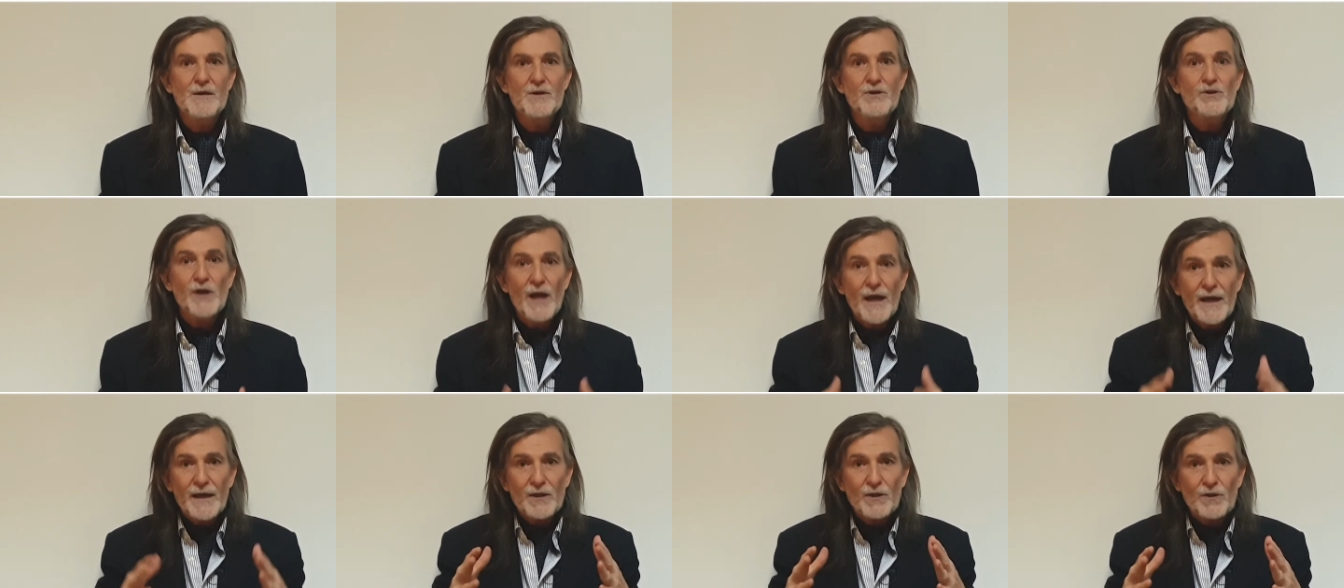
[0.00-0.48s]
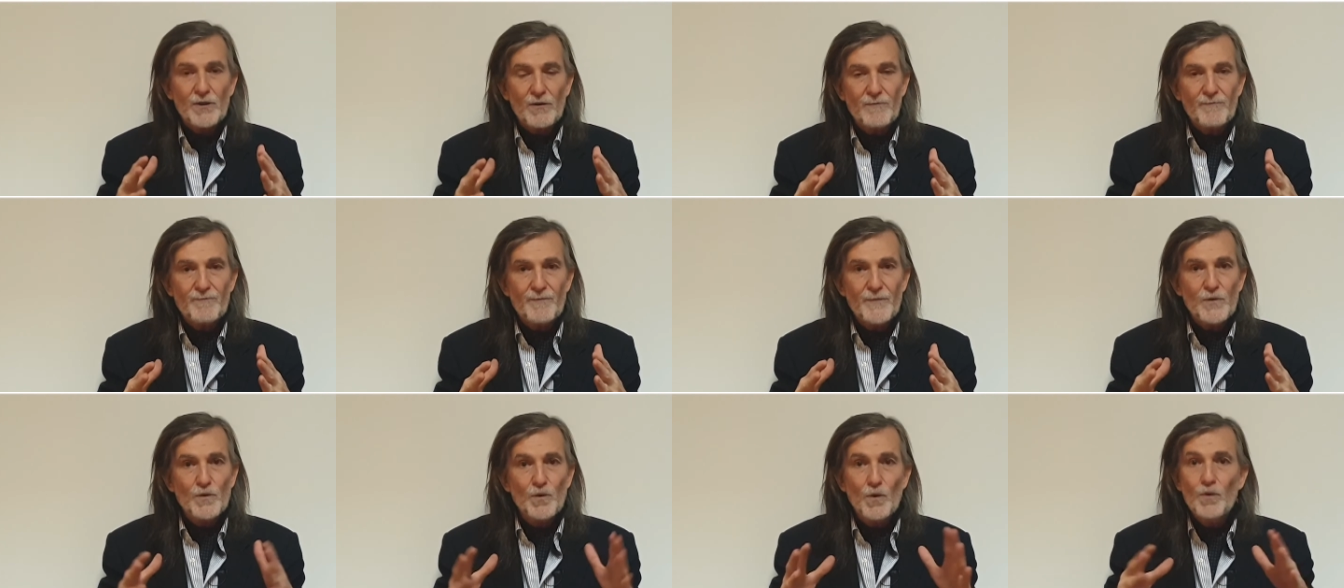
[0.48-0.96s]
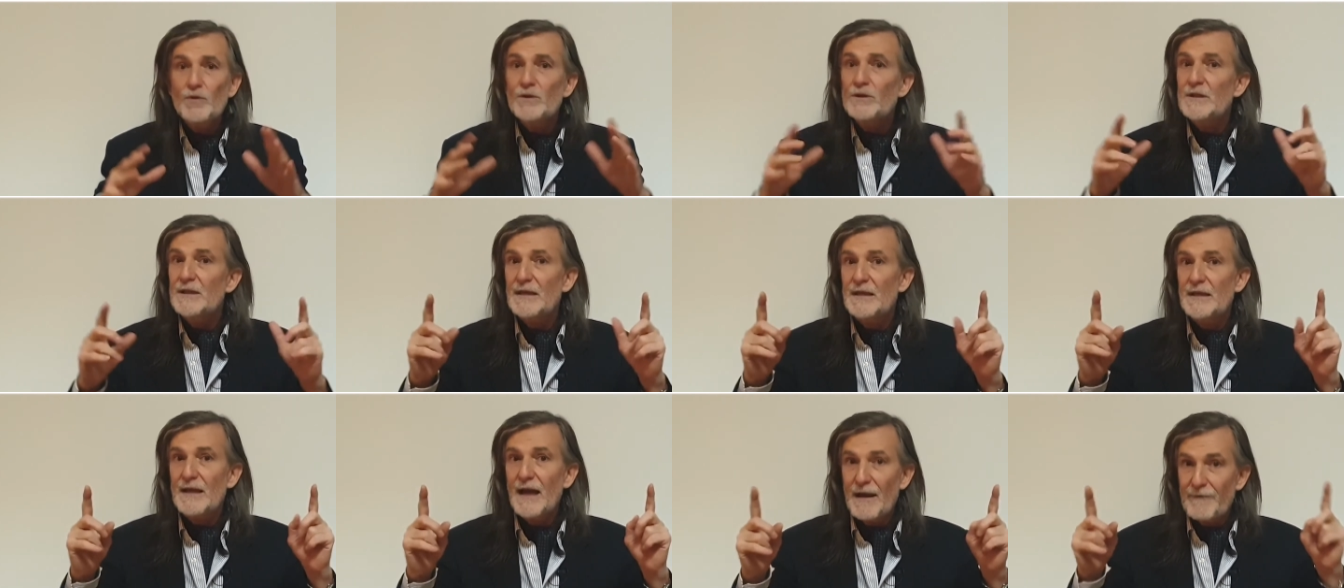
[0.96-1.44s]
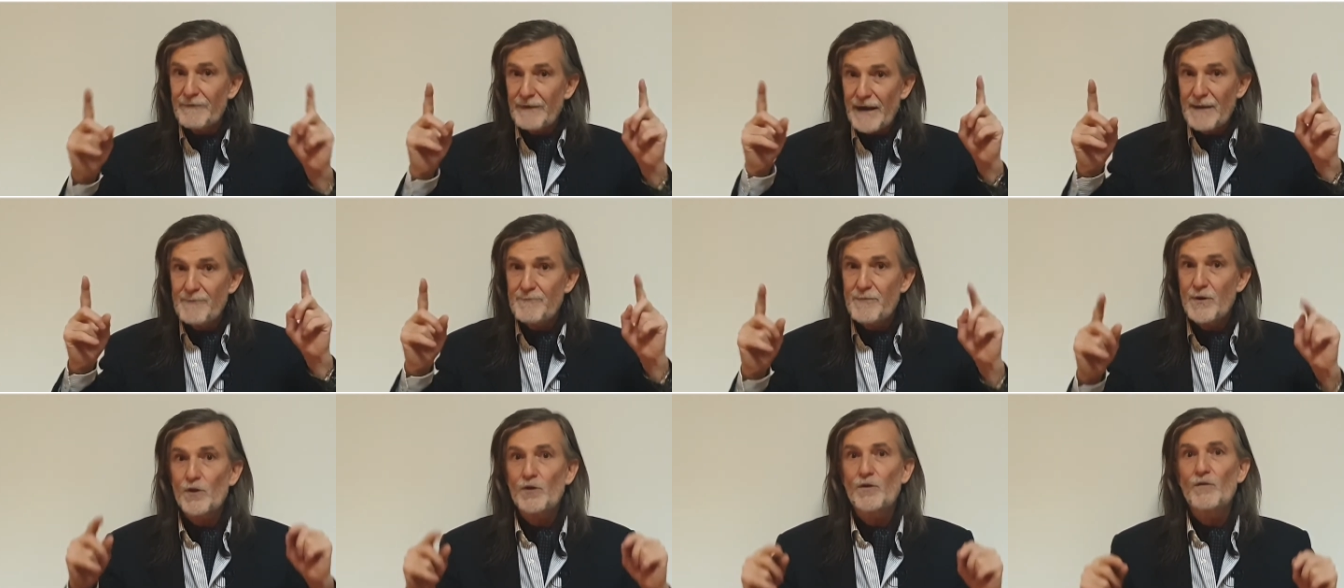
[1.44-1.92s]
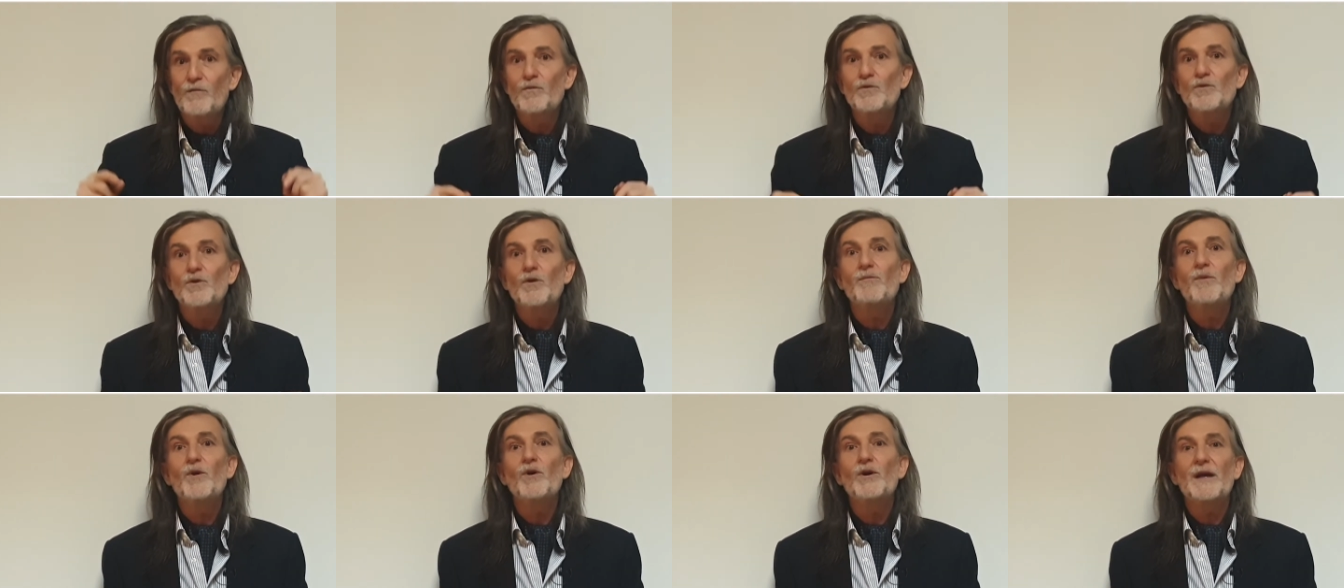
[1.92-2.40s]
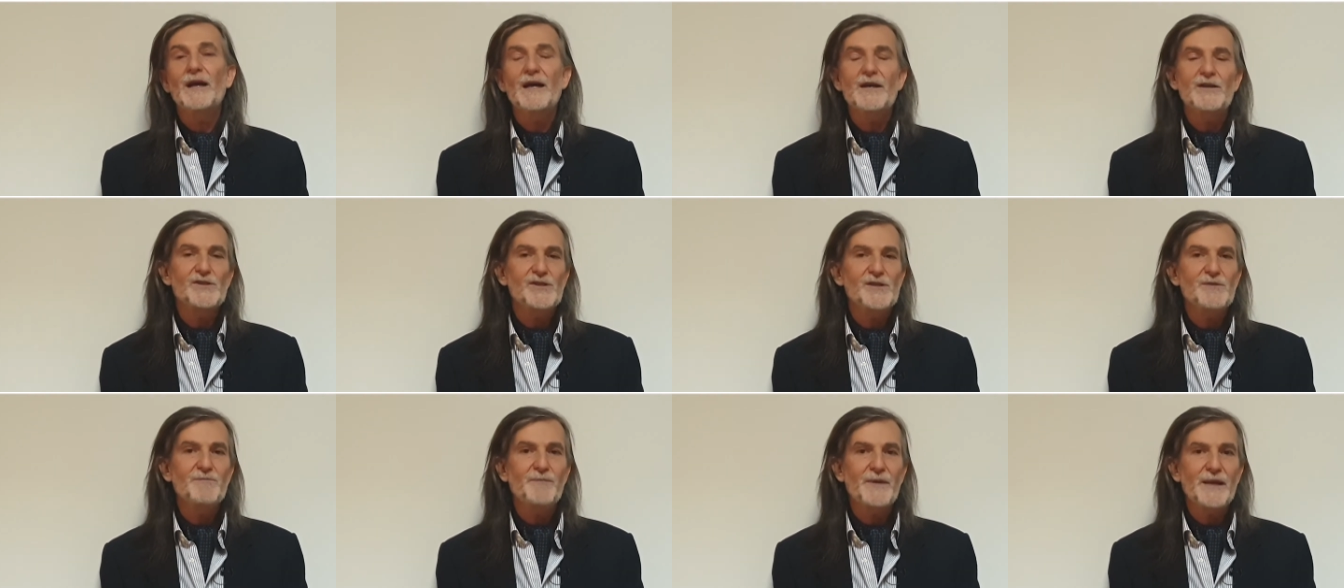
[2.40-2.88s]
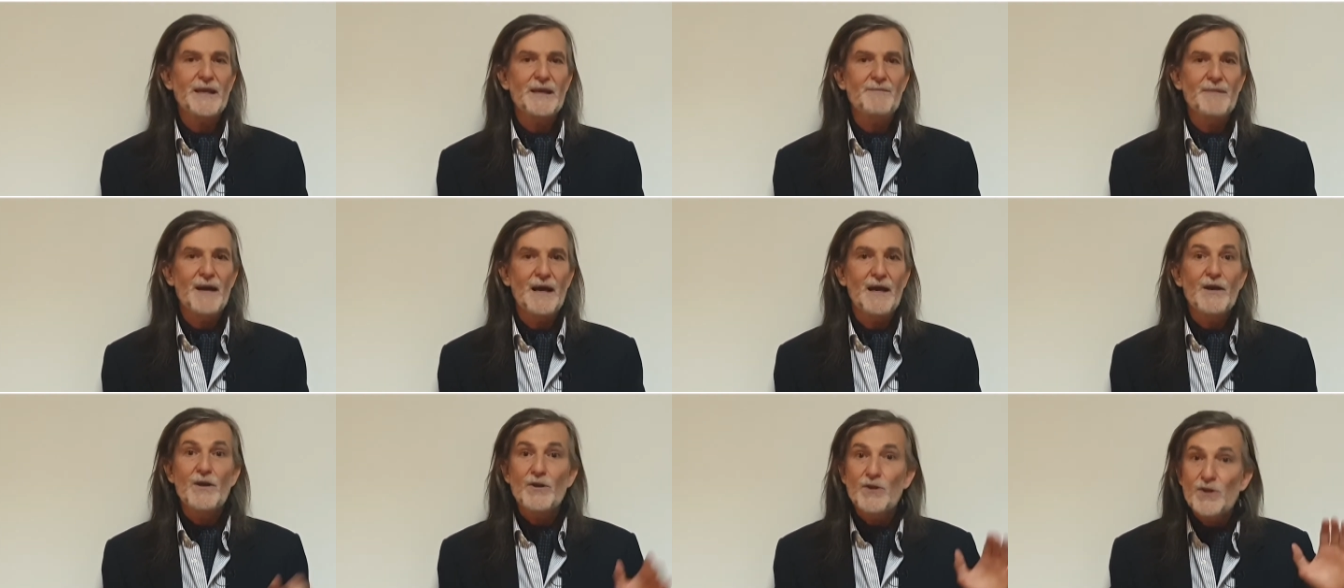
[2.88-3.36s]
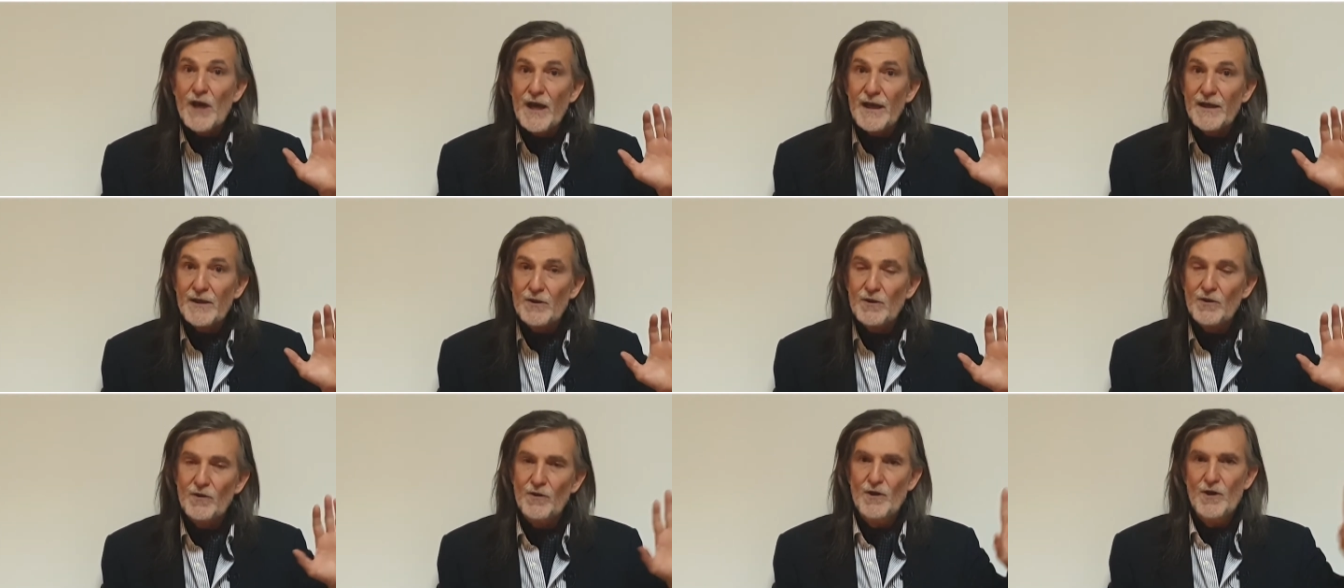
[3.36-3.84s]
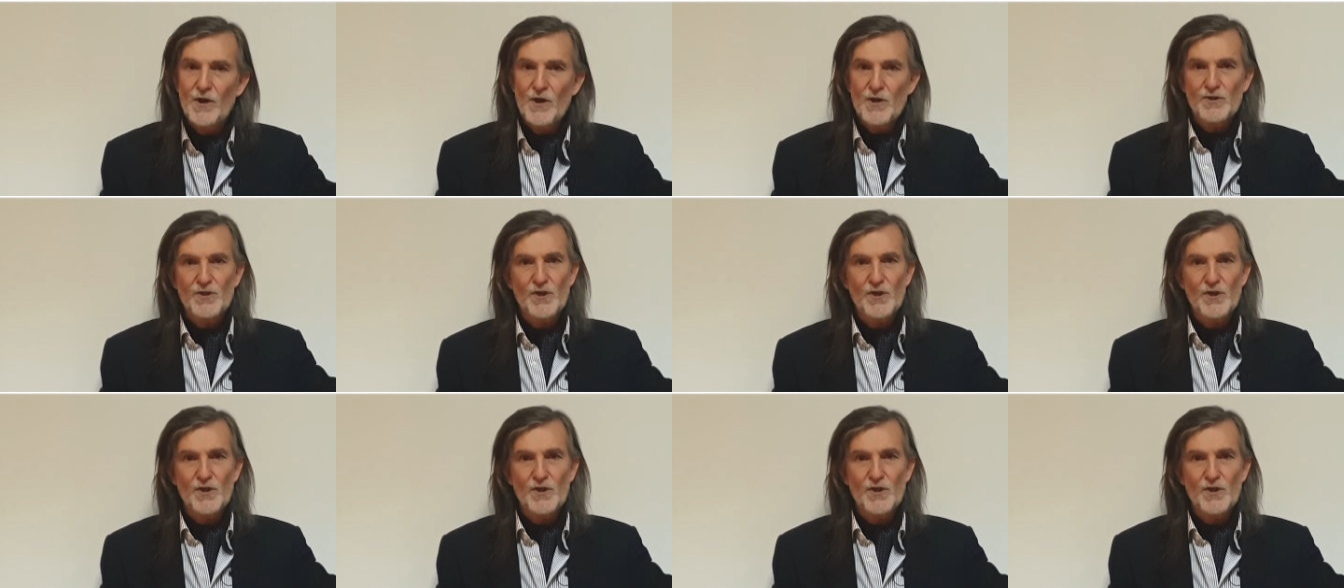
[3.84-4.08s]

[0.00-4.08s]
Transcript: Certo, tutti avrebbero dovuto bloccarsi prima, certo,